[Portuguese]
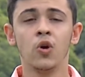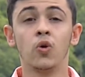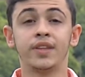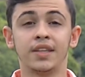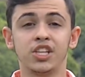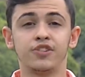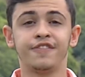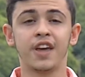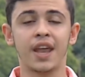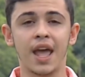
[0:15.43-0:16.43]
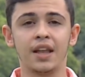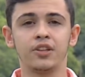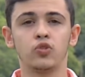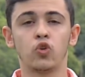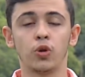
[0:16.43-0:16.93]
O tenente Ferelli,
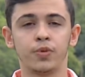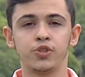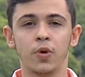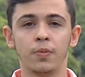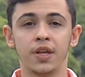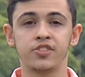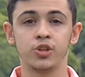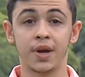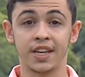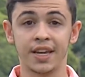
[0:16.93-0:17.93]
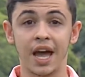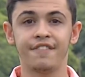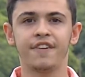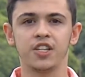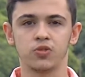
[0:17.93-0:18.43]
do Corpo de Bombeiros de Maringá,
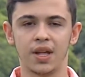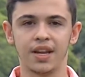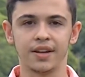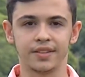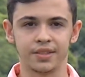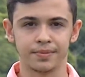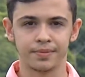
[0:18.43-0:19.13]
faz o alerta.